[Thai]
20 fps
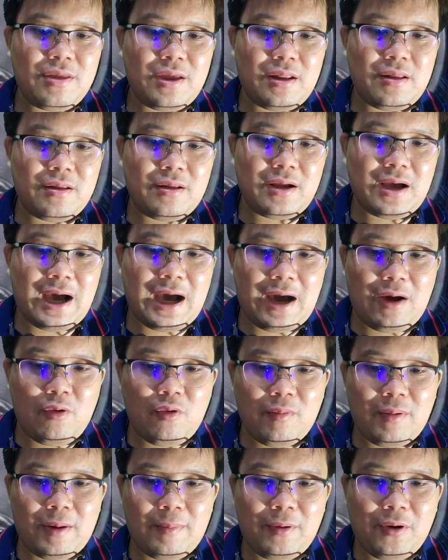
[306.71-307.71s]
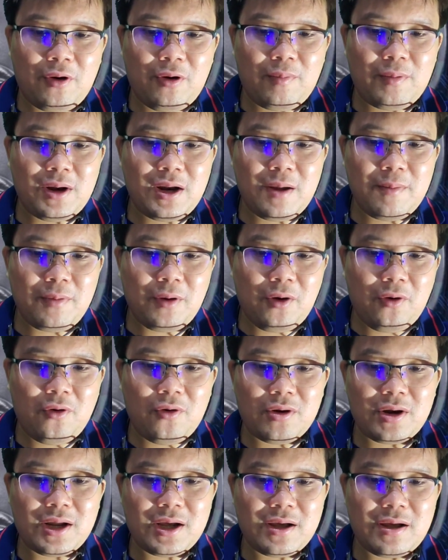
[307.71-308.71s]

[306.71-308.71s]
สินค้าอุปโภคบริโภค